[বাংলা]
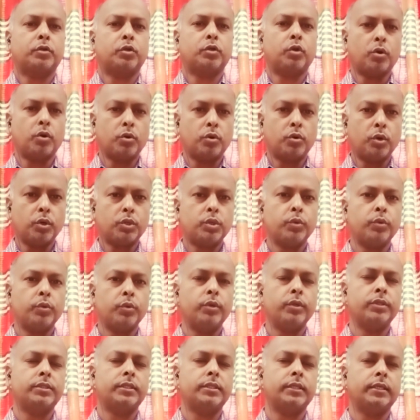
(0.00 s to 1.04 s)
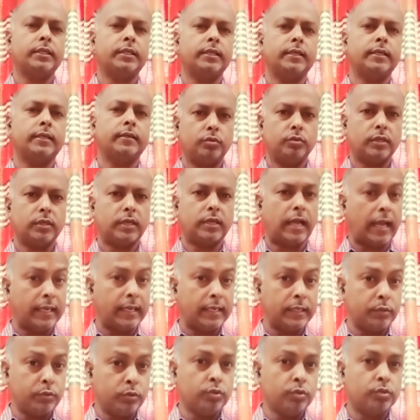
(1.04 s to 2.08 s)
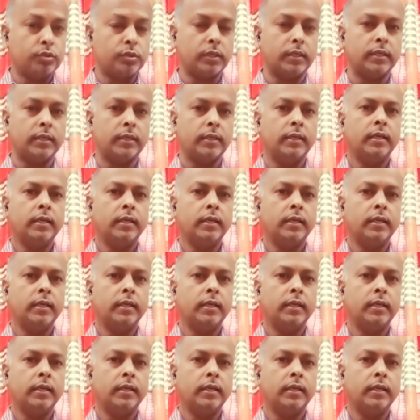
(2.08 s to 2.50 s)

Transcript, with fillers: সংঘর্ষ হয়েছে খান ইউনুসে